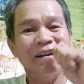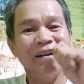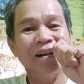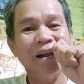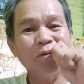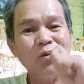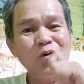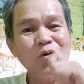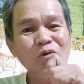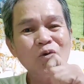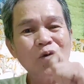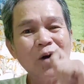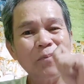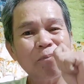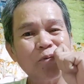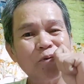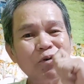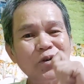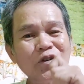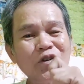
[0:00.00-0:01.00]
Nakukuha
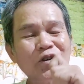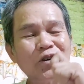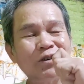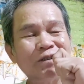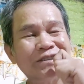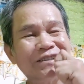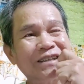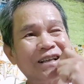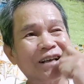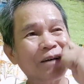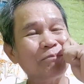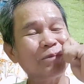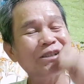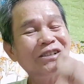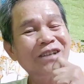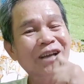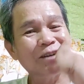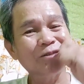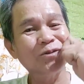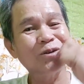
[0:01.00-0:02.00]
po yun sa
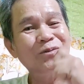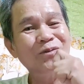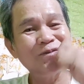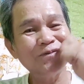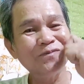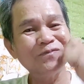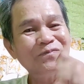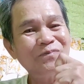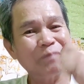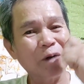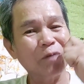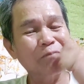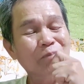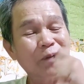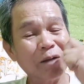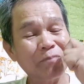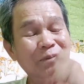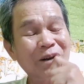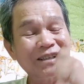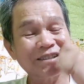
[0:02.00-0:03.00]
masyadong
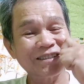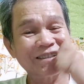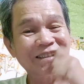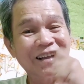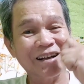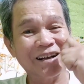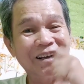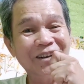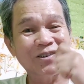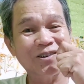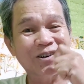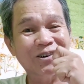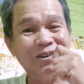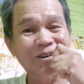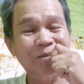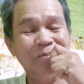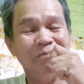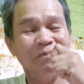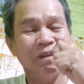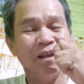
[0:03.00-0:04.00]
pagbrabras na
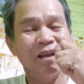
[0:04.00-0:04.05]
ganon,